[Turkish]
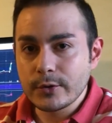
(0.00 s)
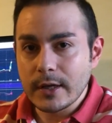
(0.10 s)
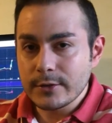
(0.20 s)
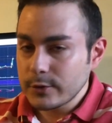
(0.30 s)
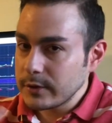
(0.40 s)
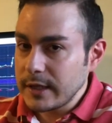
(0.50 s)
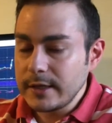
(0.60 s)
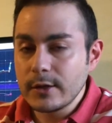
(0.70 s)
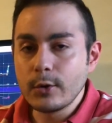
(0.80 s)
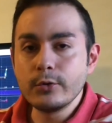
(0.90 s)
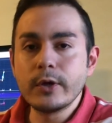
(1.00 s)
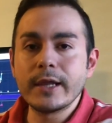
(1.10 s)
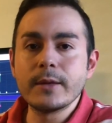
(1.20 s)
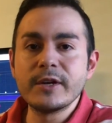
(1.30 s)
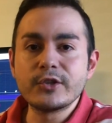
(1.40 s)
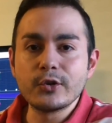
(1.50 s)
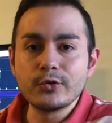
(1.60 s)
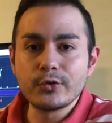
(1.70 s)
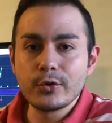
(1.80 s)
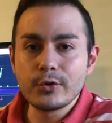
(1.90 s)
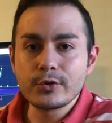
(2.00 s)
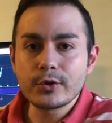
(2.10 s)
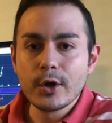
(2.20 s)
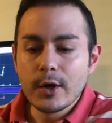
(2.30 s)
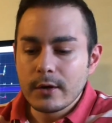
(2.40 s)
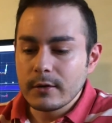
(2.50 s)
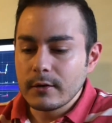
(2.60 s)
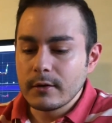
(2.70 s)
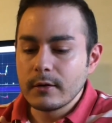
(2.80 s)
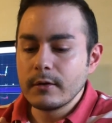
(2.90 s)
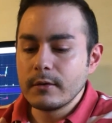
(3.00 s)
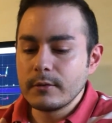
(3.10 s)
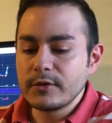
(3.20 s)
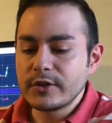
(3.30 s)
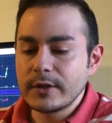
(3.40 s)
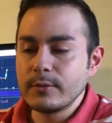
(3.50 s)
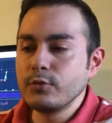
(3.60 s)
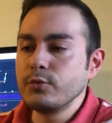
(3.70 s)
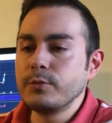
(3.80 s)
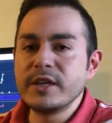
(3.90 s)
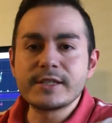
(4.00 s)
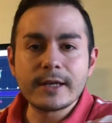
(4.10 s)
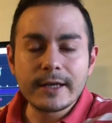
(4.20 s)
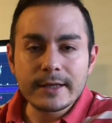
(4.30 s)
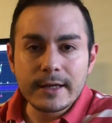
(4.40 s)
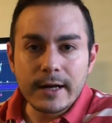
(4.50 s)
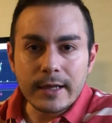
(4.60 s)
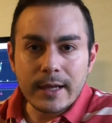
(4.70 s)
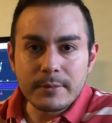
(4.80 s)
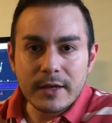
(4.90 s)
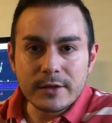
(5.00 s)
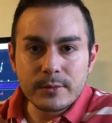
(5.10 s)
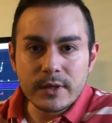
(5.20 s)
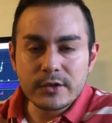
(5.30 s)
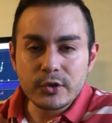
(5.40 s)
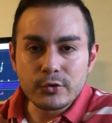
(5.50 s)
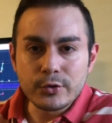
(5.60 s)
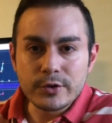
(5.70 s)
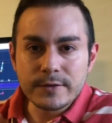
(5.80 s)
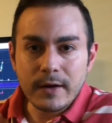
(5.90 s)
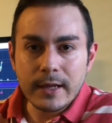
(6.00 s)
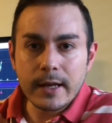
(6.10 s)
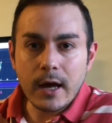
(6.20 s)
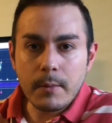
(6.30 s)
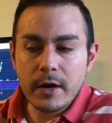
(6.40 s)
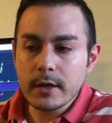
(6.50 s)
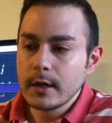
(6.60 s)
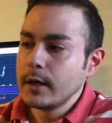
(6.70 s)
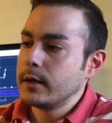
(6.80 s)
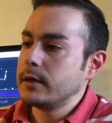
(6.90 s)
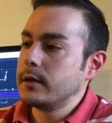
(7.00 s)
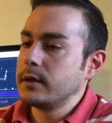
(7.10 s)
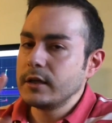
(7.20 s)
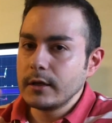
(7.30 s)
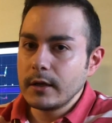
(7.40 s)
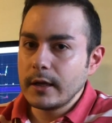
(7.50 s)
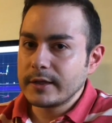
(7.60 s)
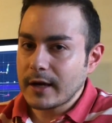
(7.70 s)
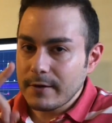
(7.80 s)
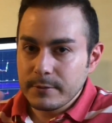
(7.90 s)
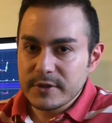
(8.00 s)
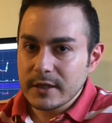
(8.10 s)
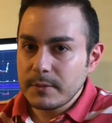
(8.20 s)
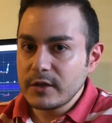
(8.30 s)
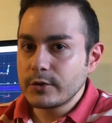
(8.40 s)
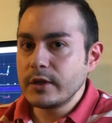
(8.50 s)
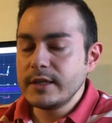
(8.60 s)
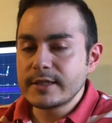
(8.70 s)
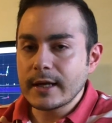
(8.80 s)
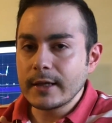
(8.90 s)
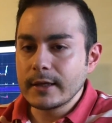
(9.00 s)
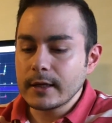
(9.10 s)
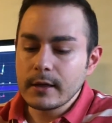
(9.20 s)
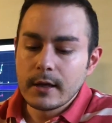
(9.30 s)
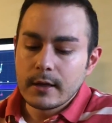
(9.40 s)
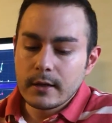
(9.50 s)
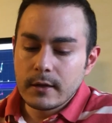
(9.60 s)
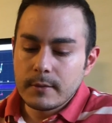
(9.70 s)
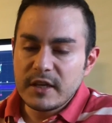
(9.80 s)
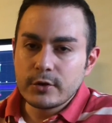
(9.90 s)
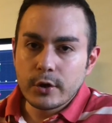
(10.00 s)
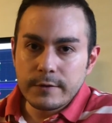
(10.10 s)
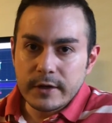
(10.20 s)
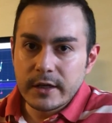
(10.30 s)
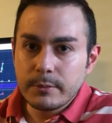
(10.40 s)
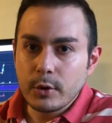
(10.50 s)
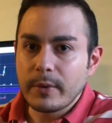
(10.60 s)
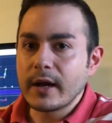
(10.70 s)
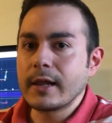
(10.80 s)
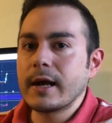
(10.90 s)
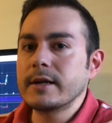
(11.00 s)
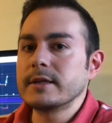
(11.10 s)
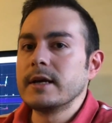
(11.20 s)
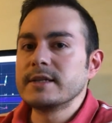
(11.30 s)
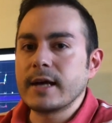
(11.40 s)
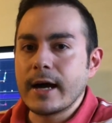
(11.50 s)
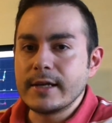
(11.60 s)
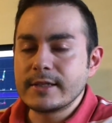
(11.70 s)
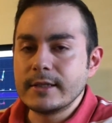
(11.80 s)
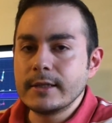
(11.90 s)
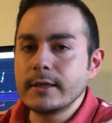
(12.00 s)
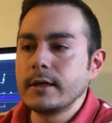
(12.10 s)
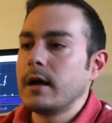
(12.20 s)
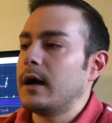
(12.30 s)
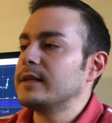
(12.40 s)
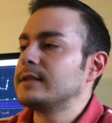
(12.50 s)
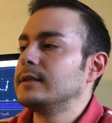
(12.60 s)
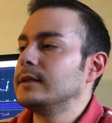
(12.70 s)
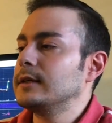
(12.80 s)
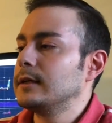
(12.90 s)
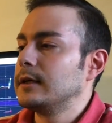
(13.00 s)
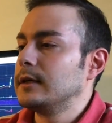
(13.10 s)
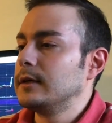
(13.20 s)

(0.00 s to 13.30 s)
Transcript: Ondan sonra neyin ne olduğunu anlamaya çalışıyoruz. E, işte bu piyasa hareketlerini anlamlandırmaya çalışıyoruz falan ama e, etrafımızdaki bir sürü insan da e, Bitcoin ve kripto paralar sayesinde aslında